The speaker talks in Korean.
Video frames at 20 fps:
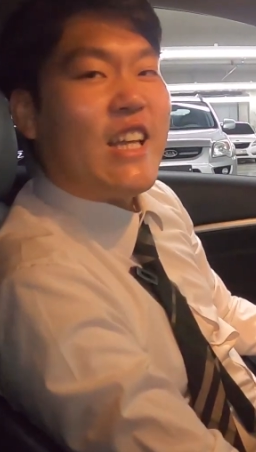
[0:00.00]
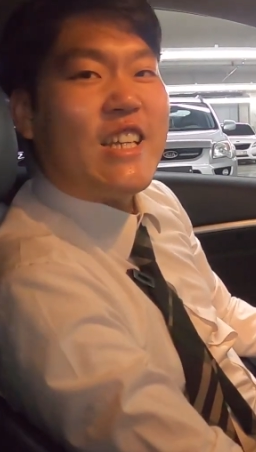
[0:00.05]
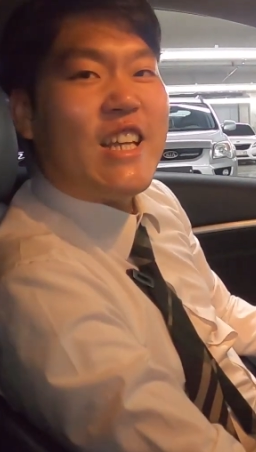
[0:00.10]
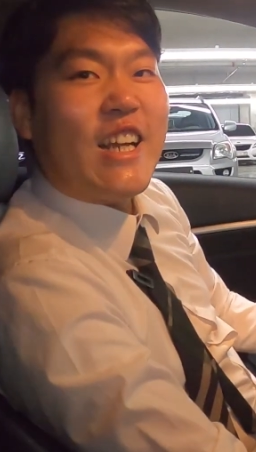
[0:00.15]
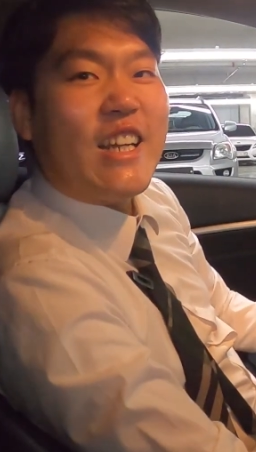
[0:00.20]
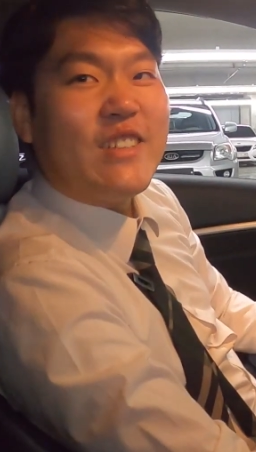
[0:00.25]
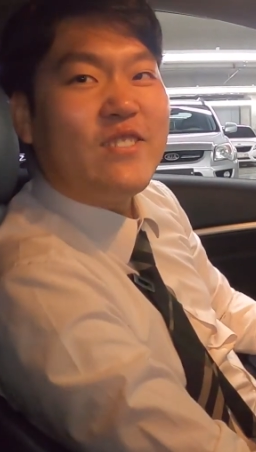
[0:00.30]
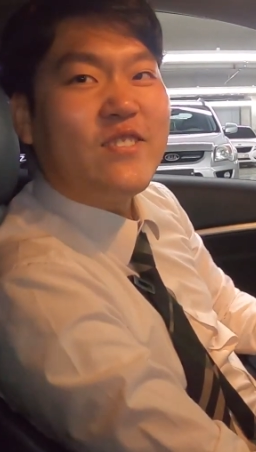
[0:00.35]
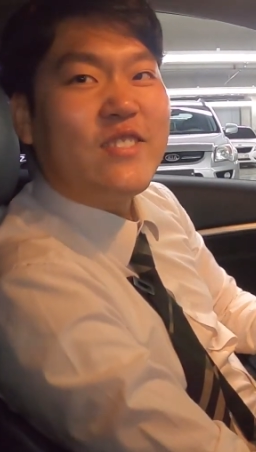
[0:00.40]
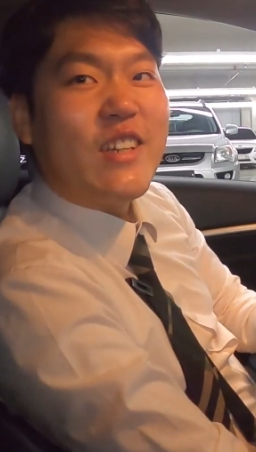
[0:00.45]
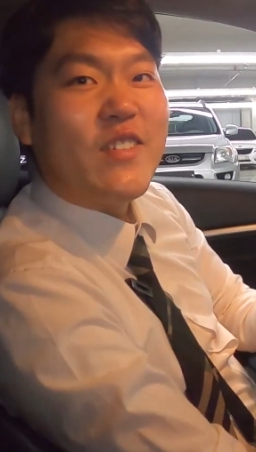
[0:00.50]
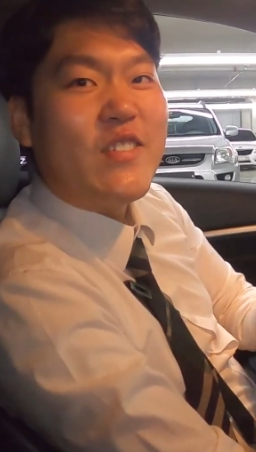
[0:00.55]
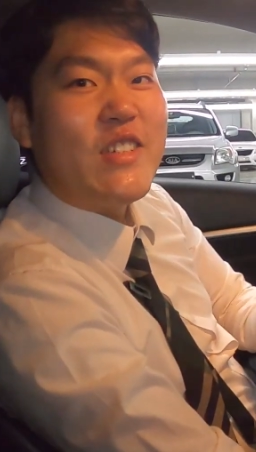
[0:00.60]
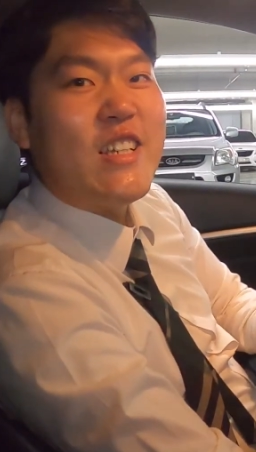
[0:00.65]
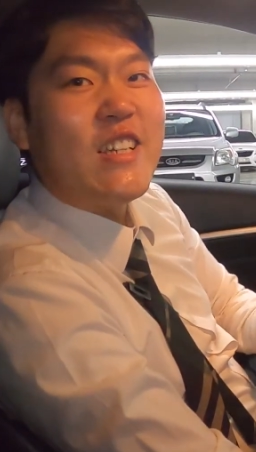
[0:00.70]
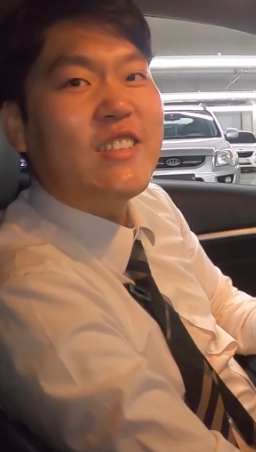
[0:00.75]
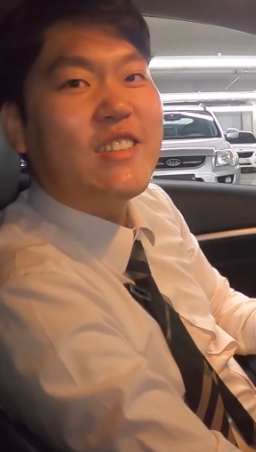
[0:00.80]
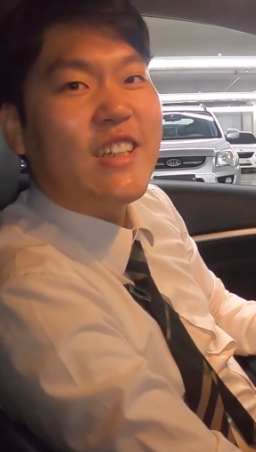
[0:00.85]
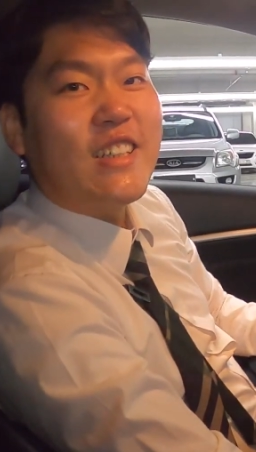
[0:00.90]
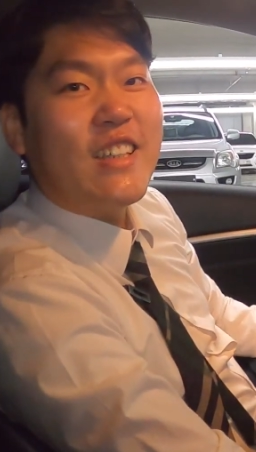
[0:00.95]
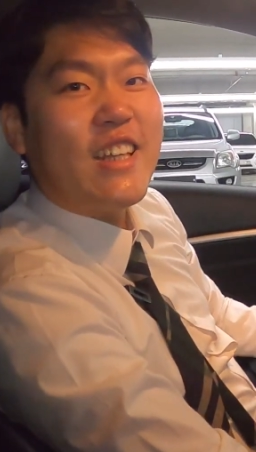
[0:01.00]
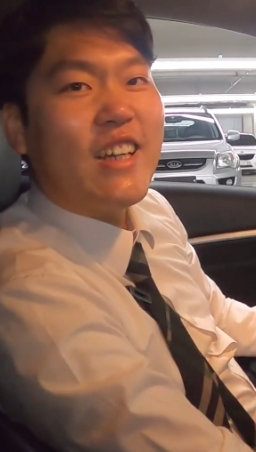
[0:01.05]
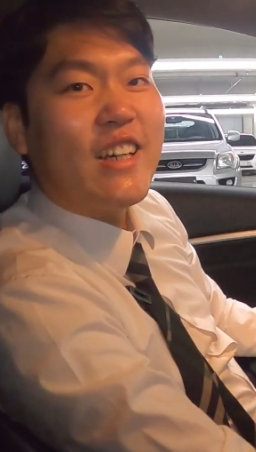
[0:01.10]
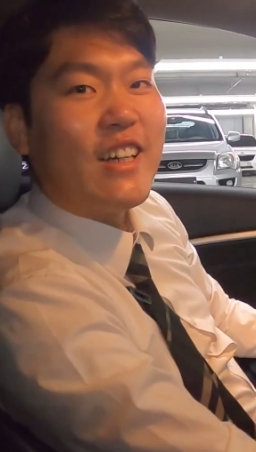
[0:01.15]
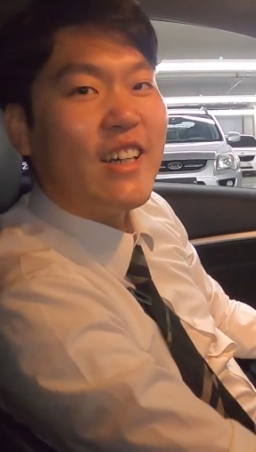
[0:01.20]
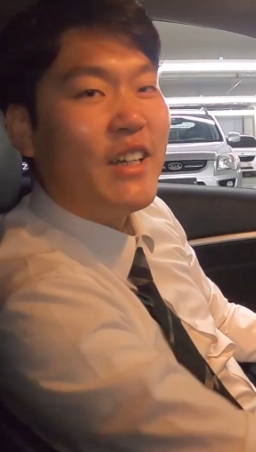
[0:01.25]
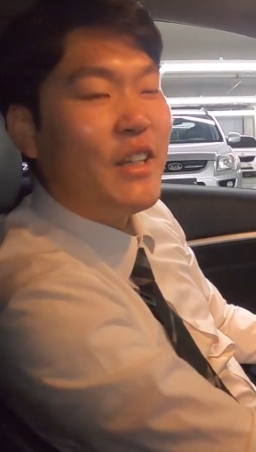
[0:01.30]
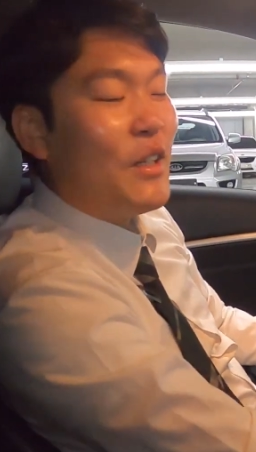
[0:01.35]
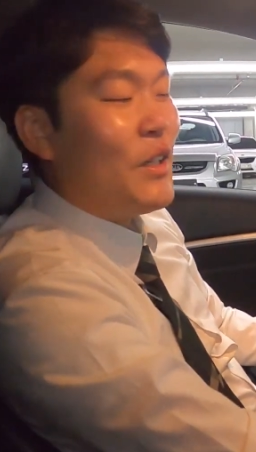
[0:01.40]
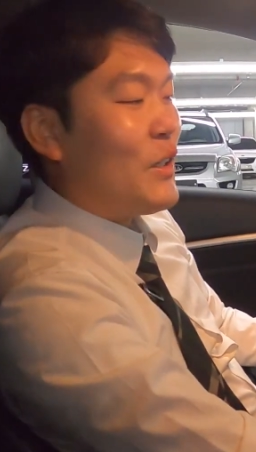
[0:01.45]
제 차량보다 미션
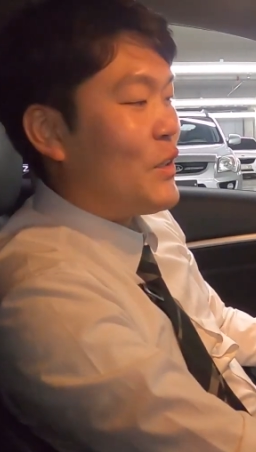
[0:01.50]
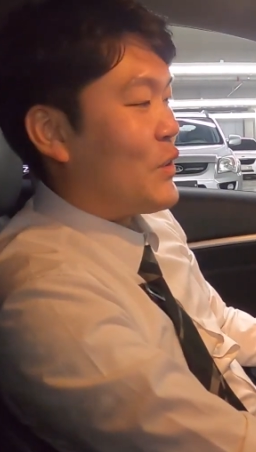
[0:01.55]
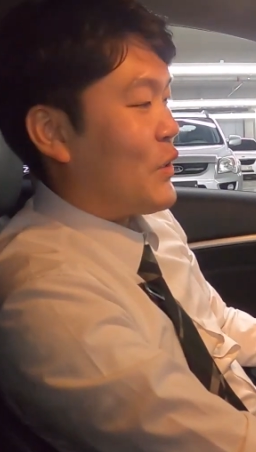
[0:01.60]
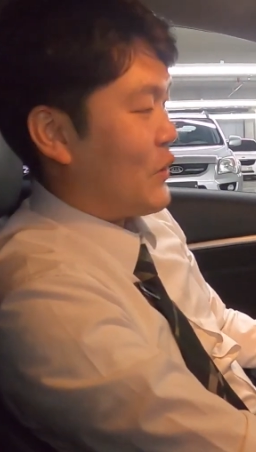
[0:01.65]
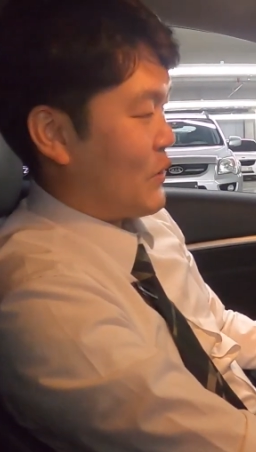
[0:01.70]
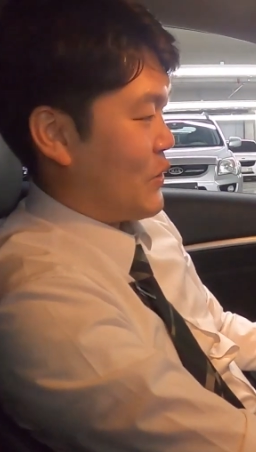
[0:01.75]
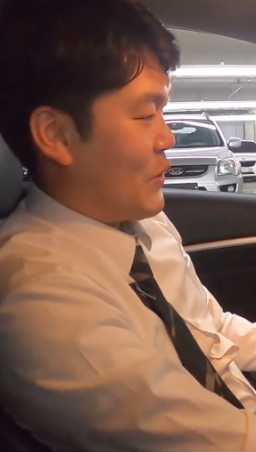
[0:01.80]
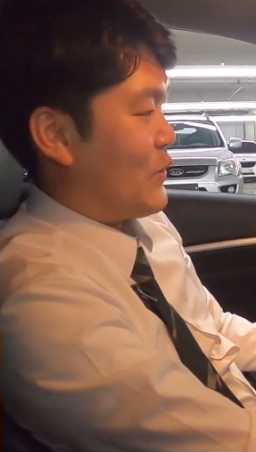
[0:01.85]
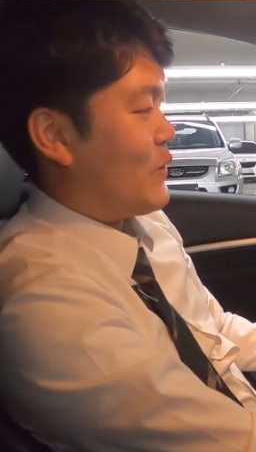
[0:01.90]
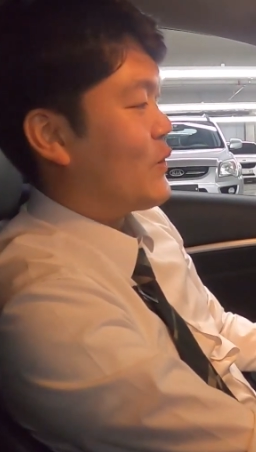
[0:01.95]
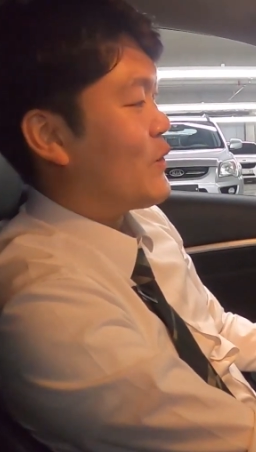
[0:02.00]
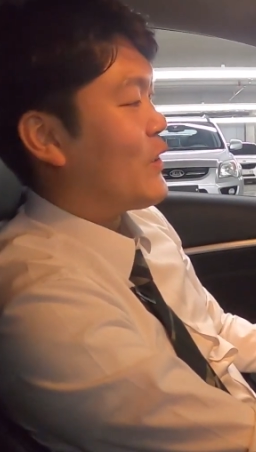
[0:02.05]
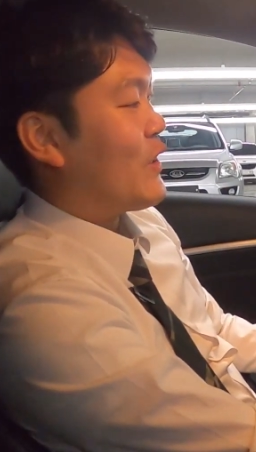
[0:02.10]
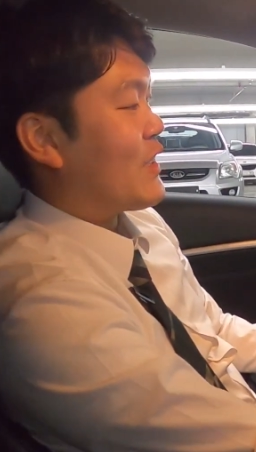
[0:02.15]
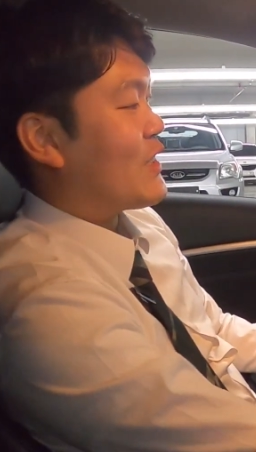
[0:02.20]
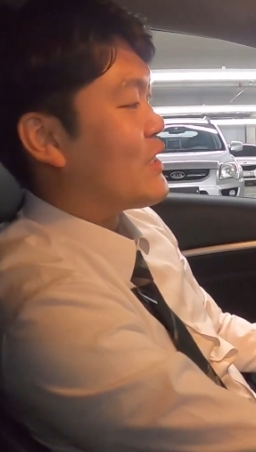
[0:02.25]
상태가 더 좋은 것